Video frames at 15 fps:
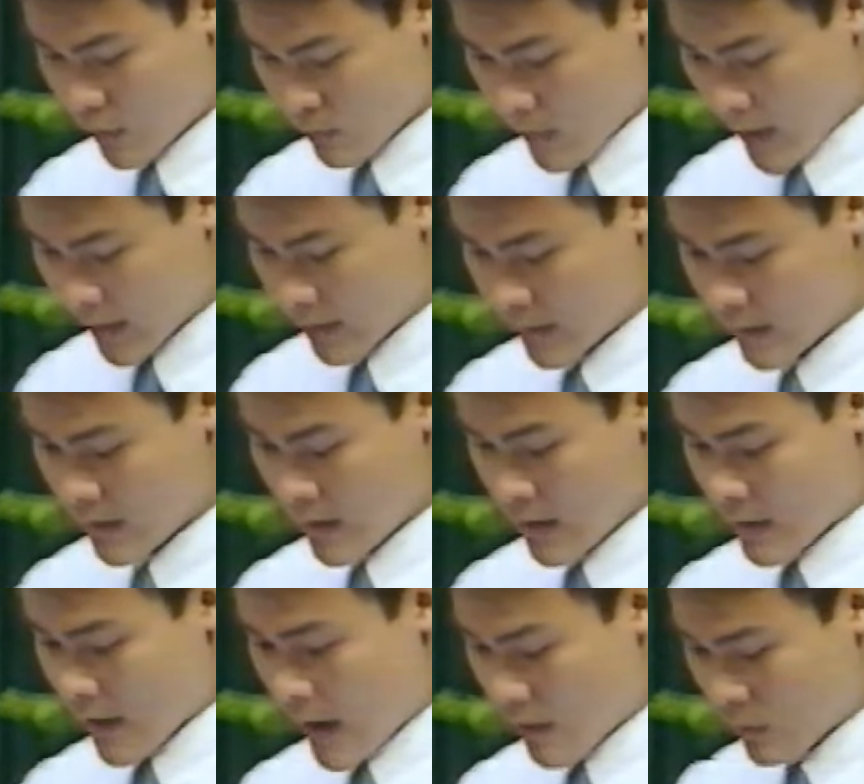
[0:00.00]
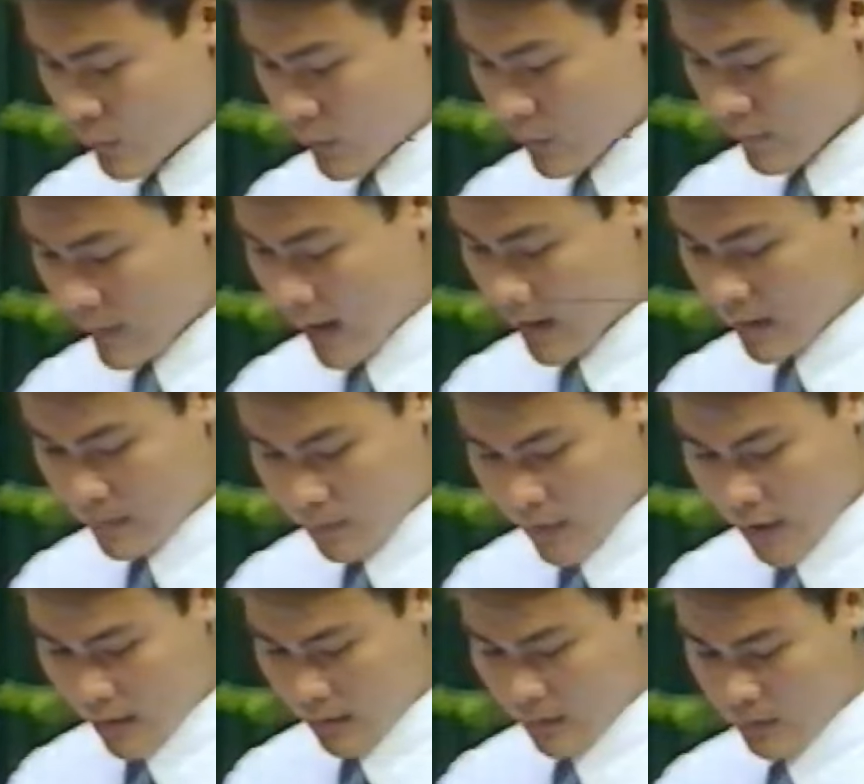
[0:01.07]
bền, đào núi và lấp
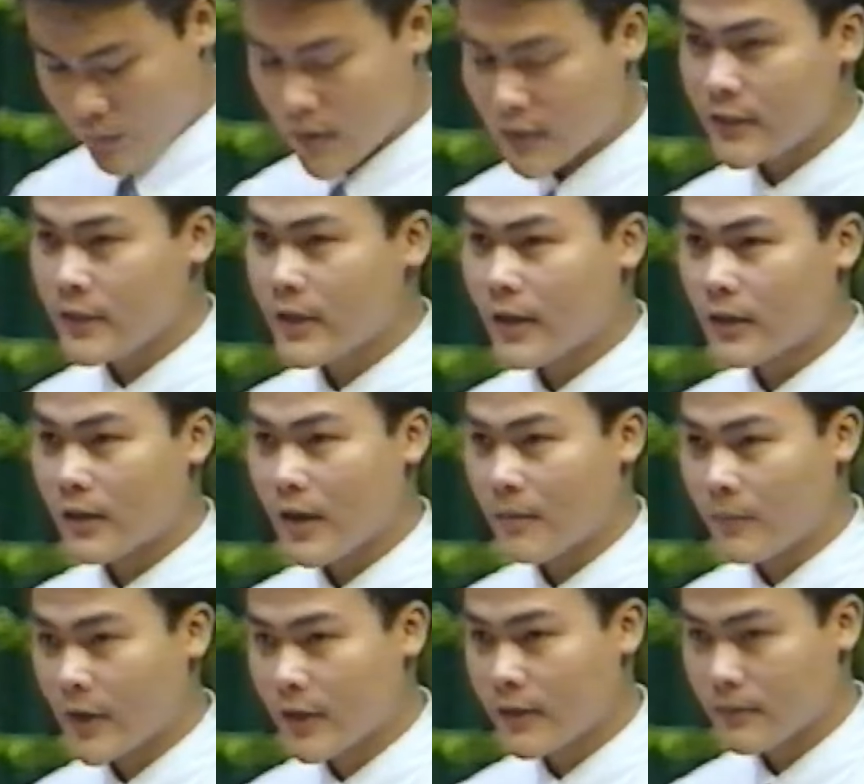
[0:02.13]
biển, quyết chí ắt làm nên.